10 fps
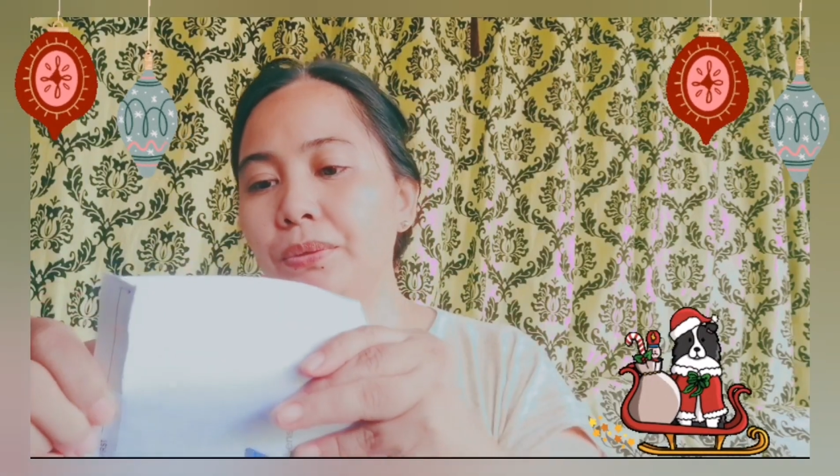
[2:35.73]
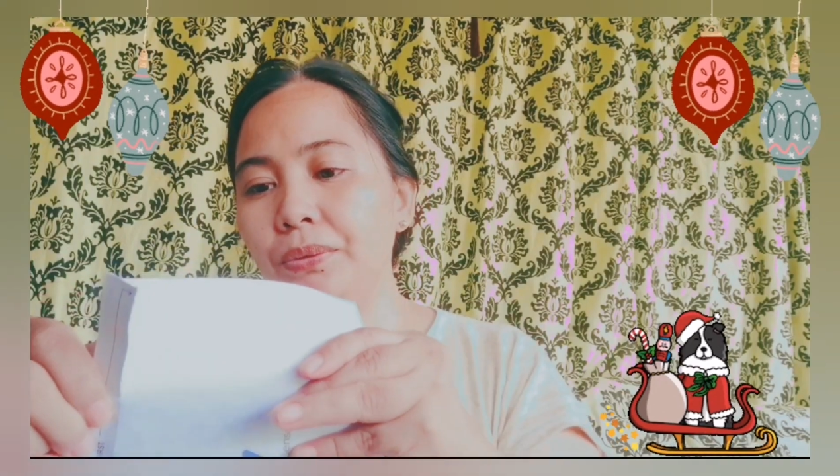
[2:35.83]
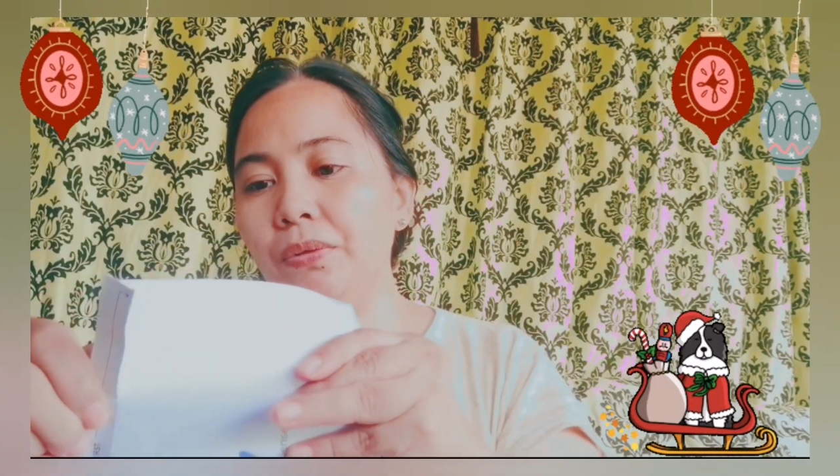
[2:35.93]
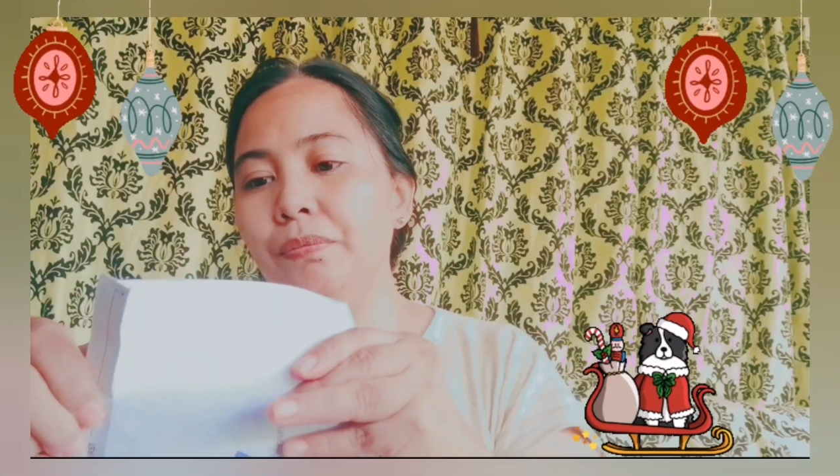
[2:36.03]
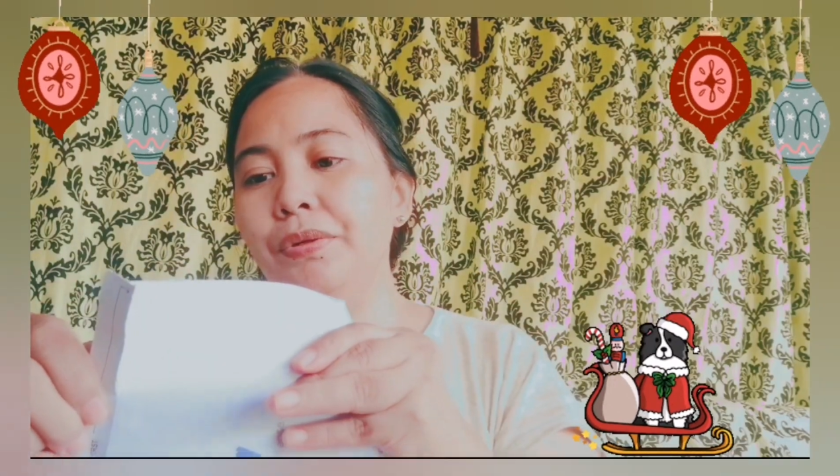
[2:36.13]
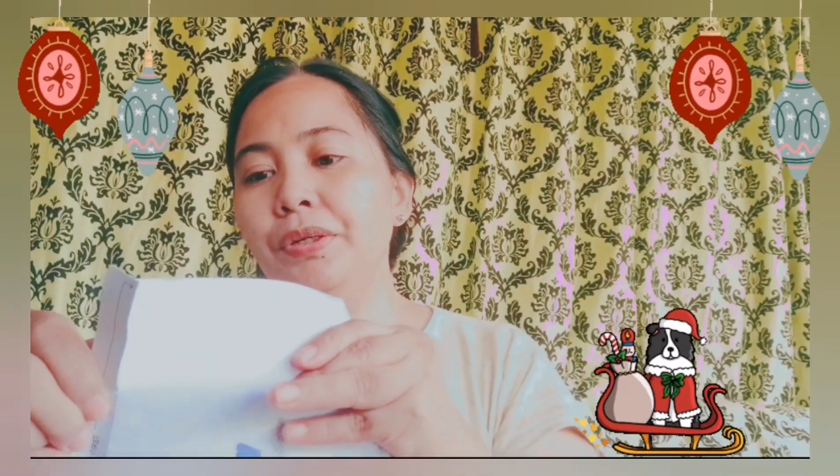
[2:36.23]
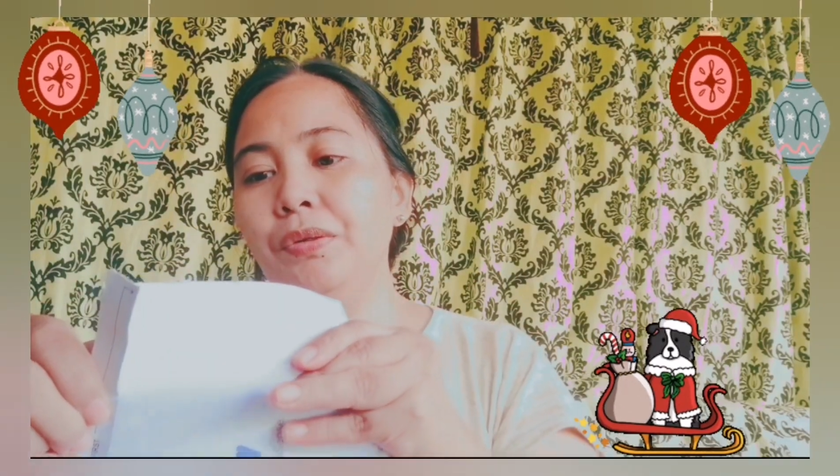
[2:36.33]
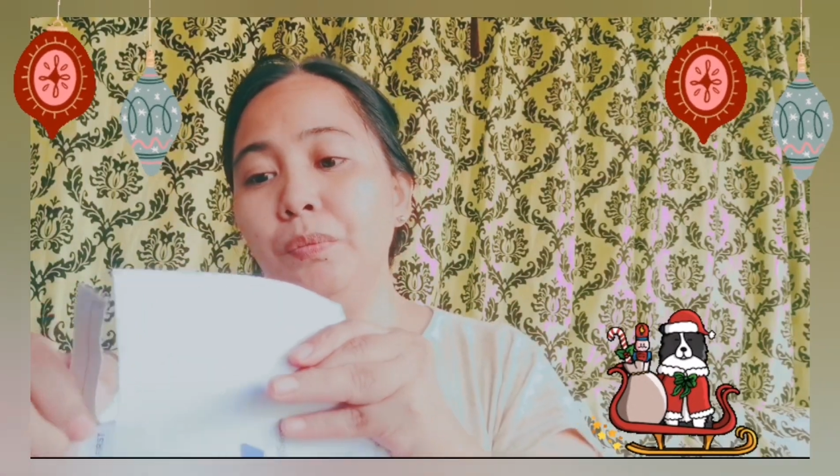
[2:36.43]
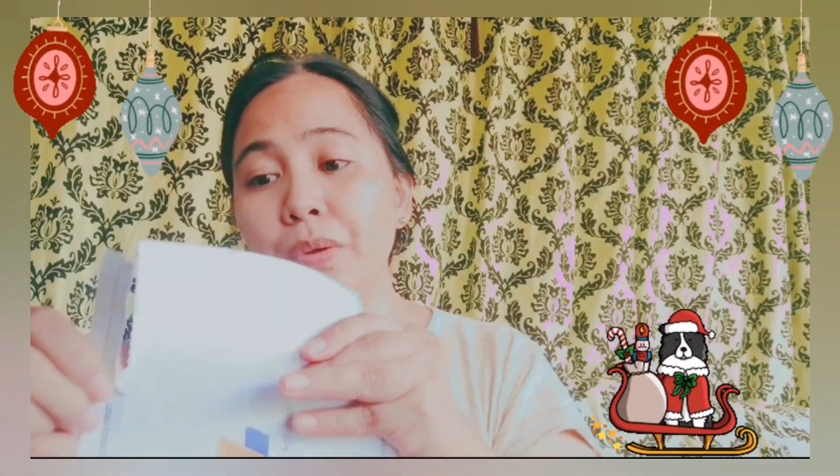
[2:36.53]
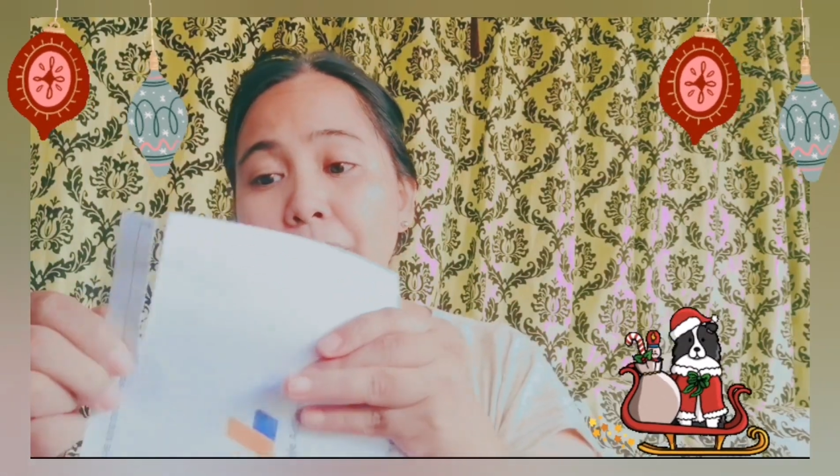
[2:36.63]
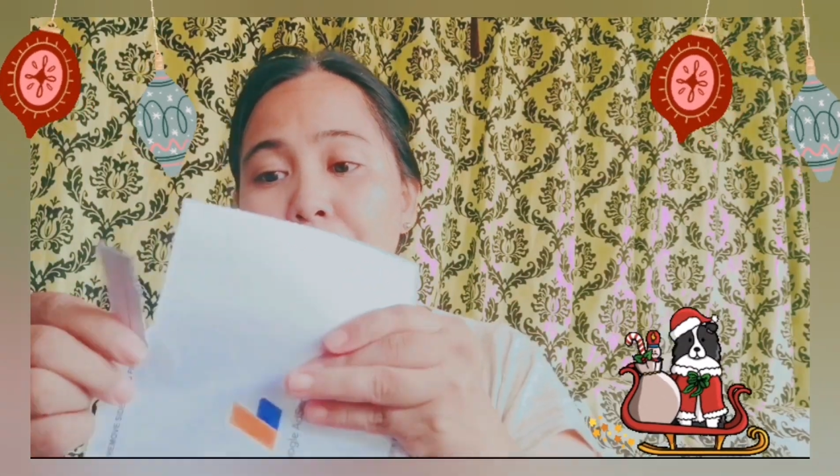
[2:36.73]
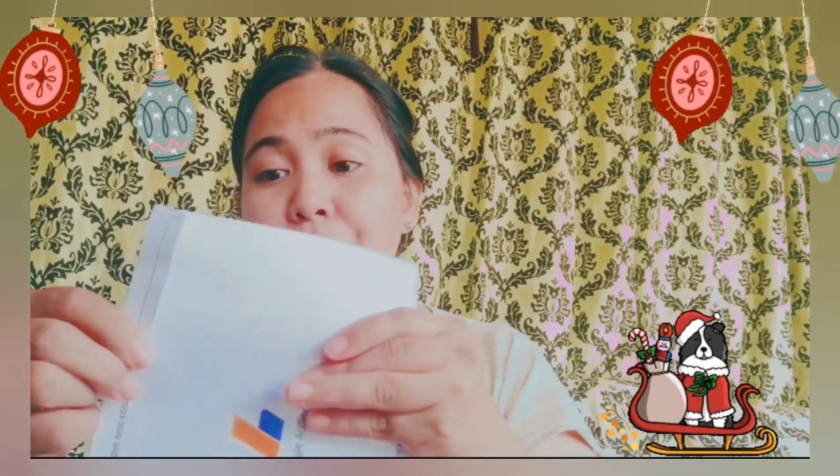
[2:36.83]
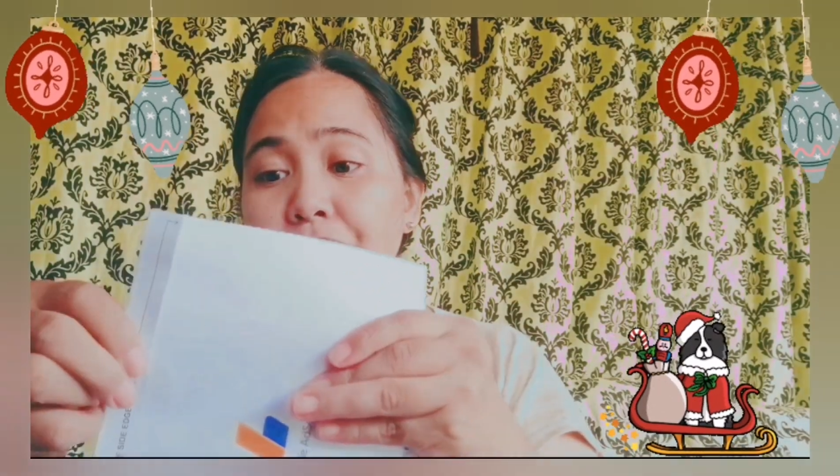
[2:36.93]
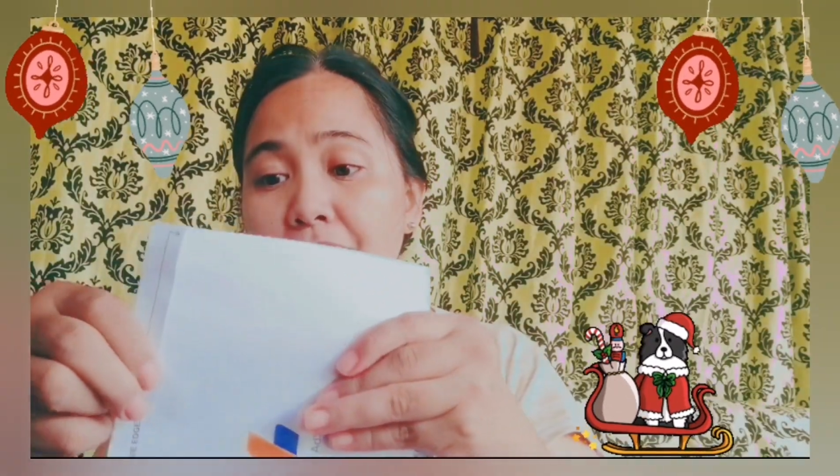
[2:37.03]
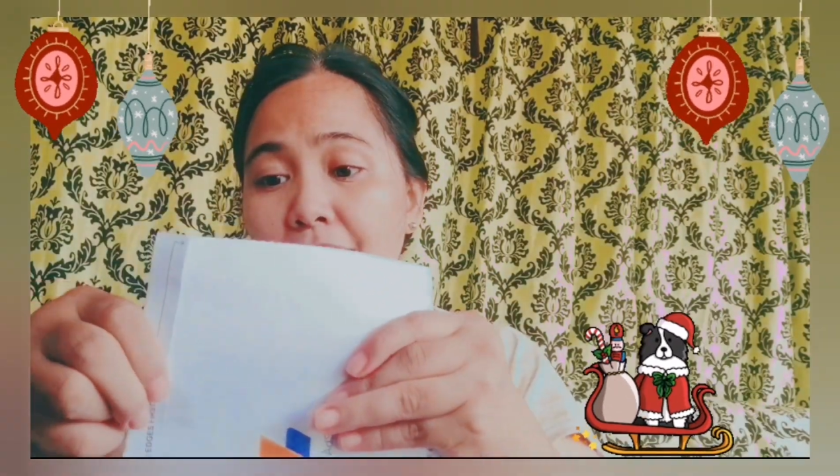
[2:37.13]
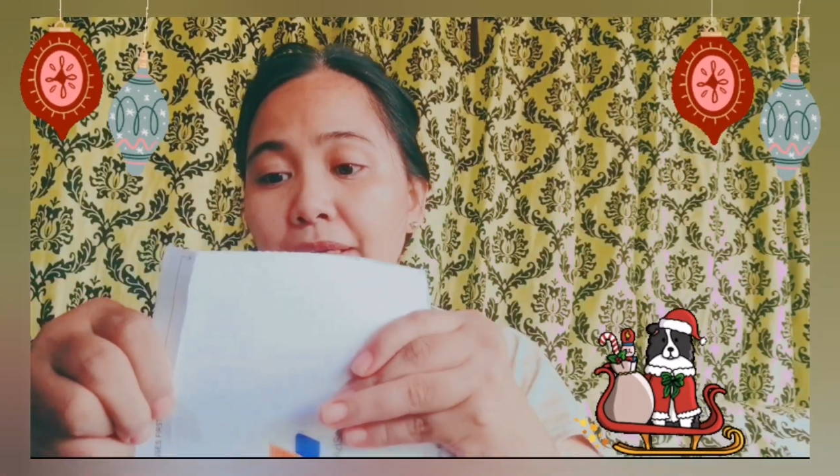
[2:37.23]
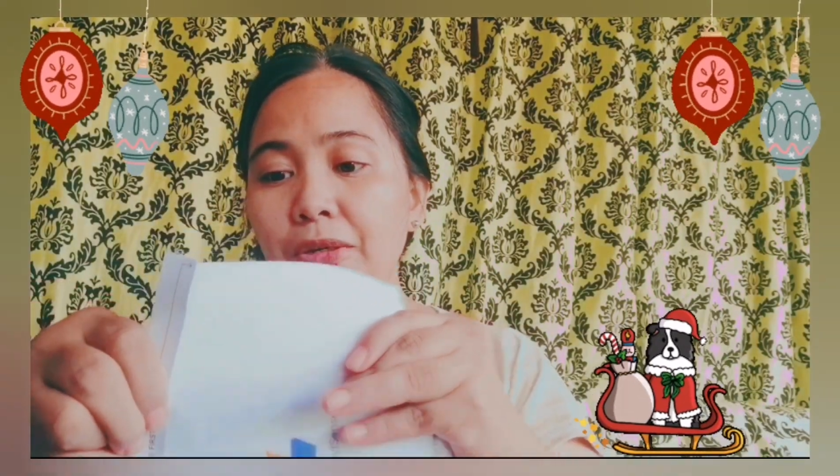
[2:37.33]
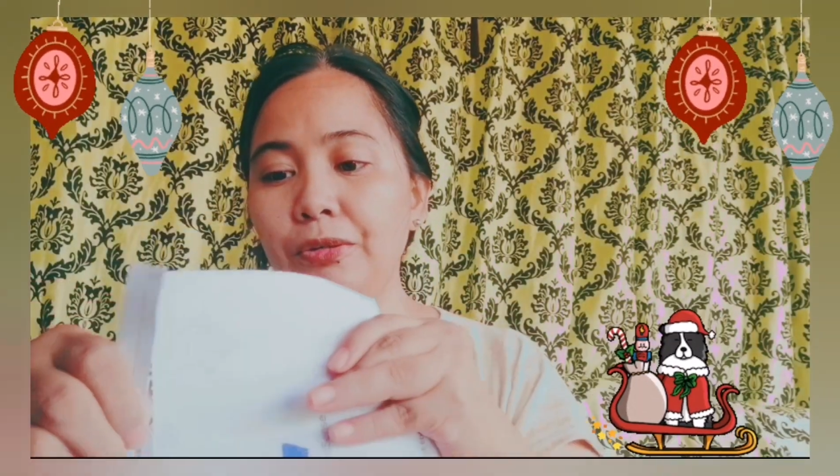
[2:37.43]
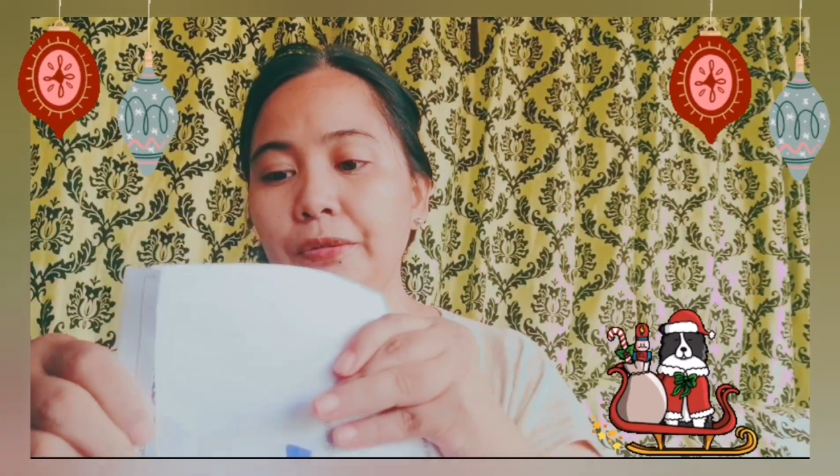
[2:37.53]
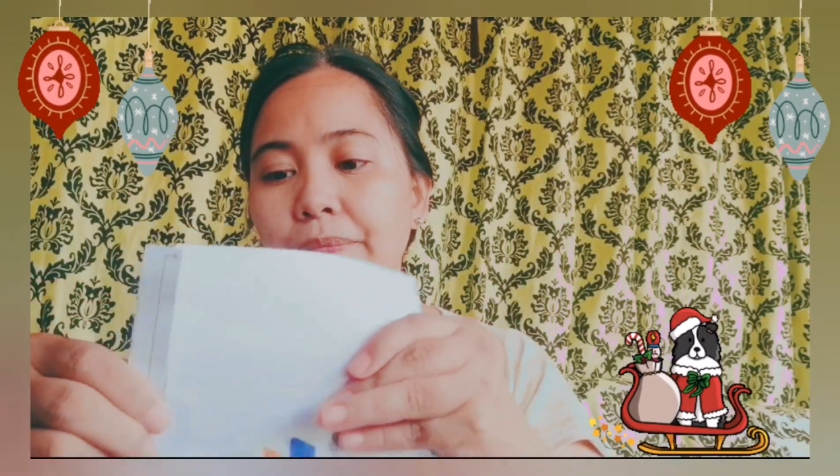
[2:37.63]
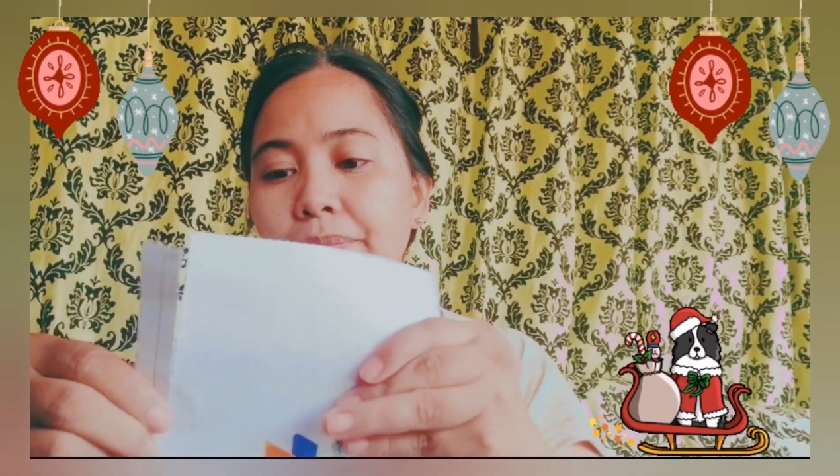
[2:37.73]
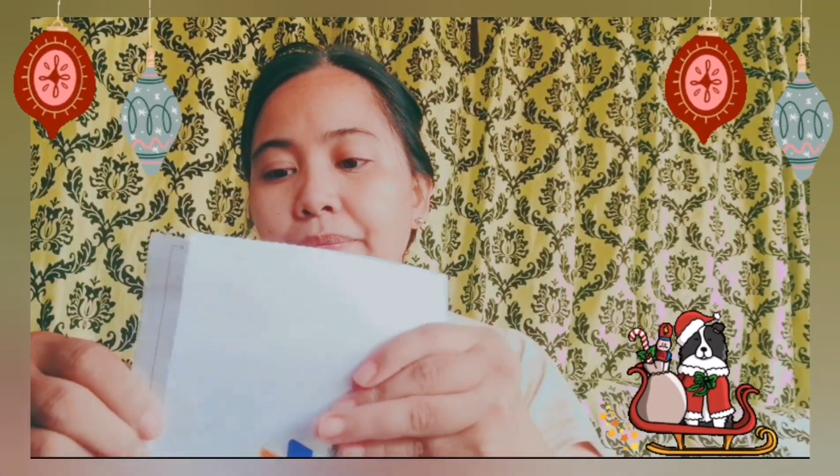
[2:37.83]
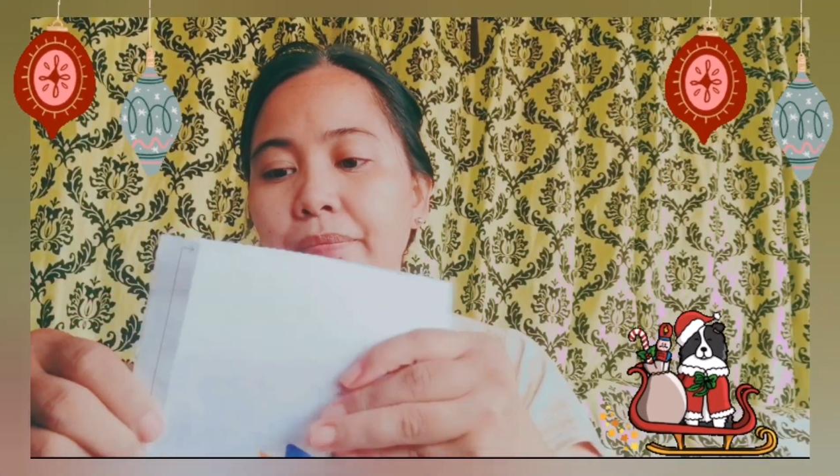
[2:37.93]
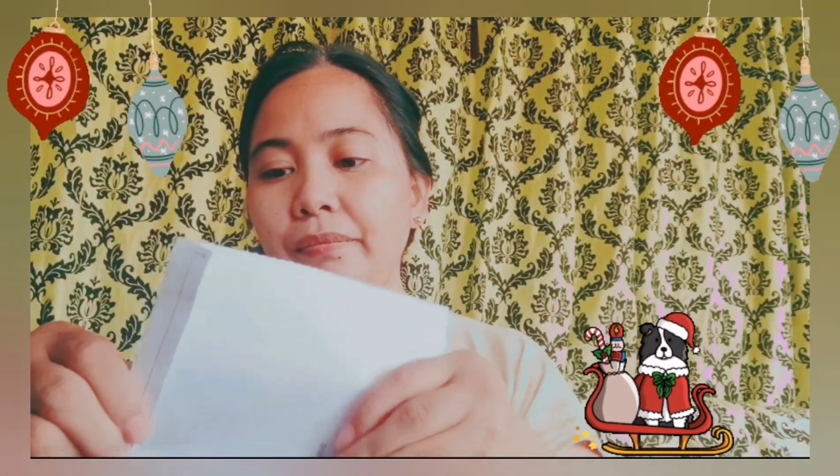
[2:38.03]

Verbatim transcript: October, November na ngayon.